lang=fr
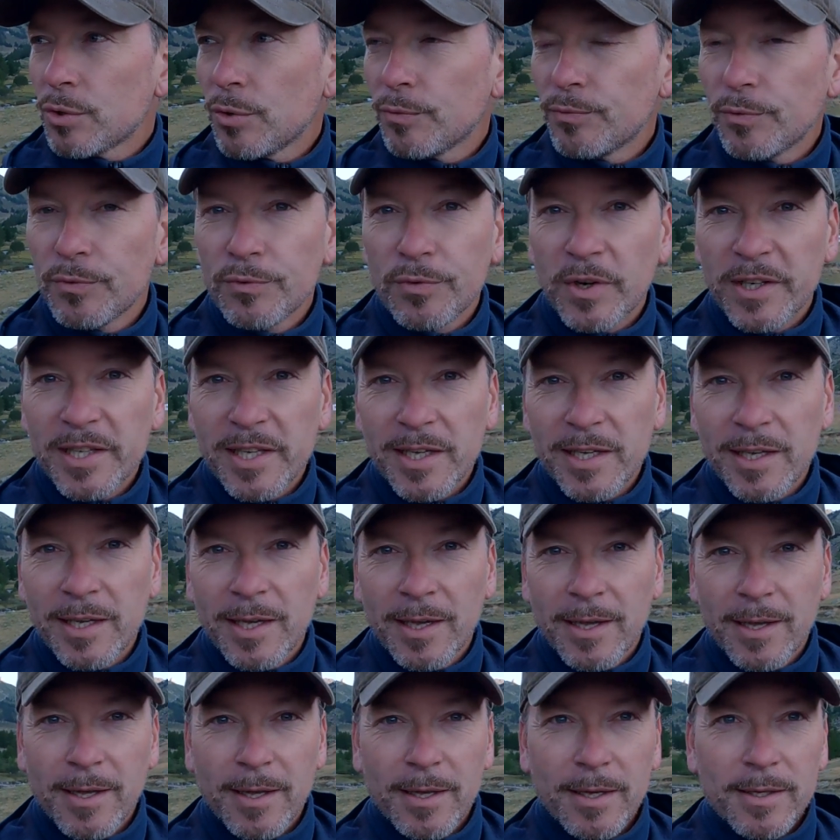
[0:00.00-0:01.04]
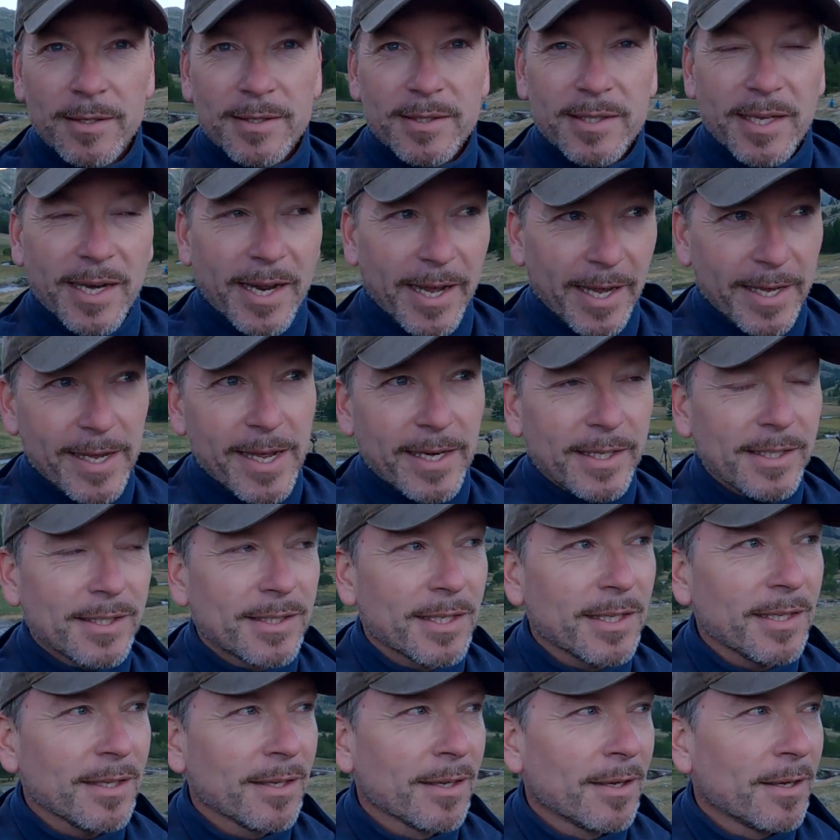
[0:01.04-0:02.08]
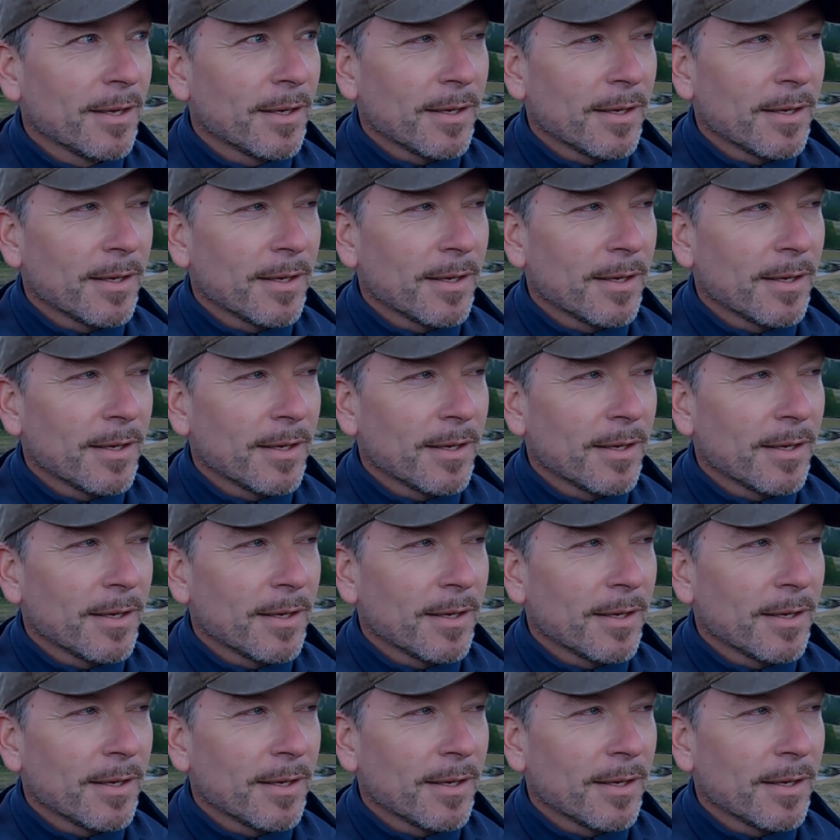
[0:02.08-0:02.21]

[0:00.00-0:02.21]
que vous voyez, c'est la réalité,